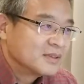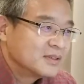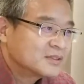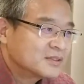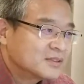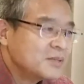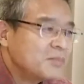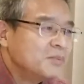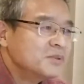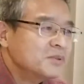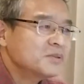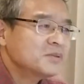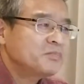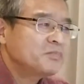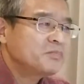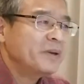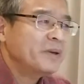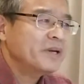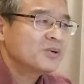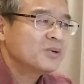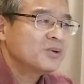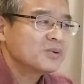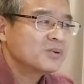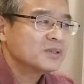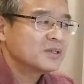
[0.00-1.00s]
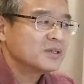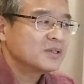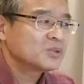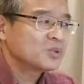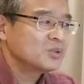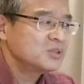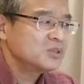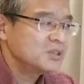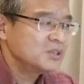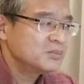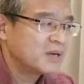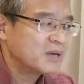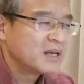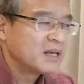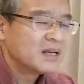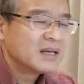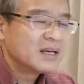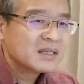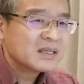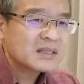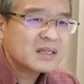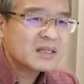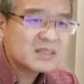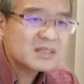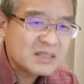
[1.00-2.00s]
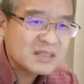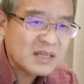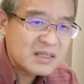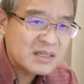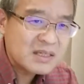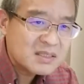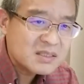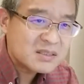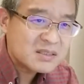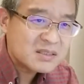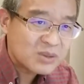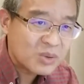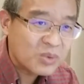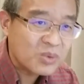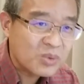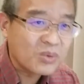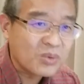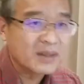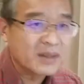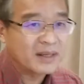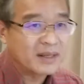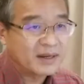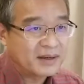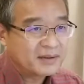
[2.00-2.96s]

这不就是背后的一个东西吗？他人是活的，